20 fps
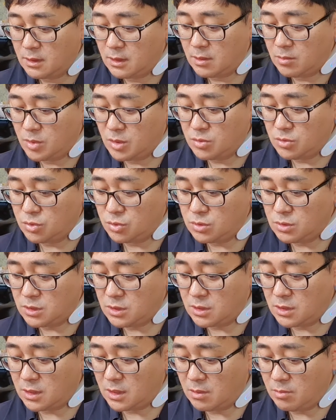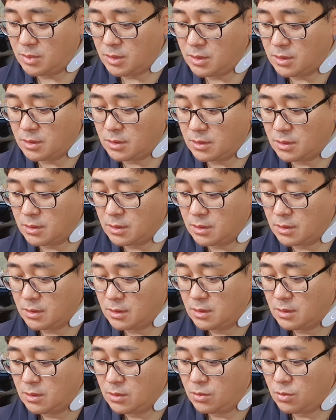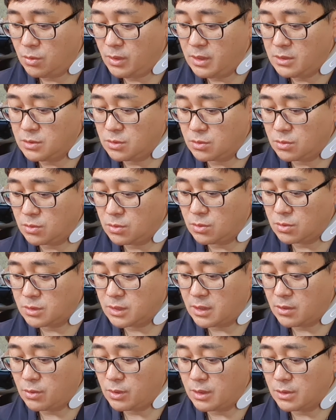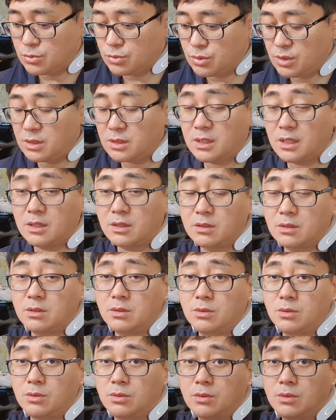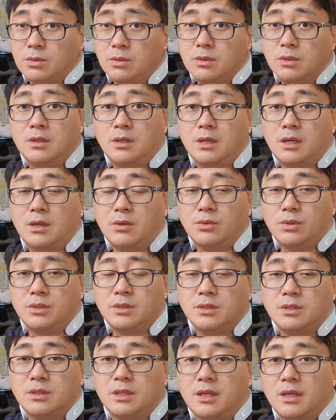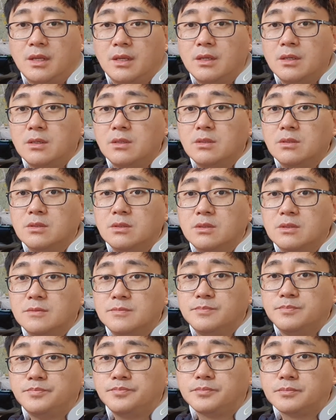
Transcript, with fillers: 한번 충전을 하면 오 회 정도 사용할 수 있다는 걸로 알고 있는데 그거는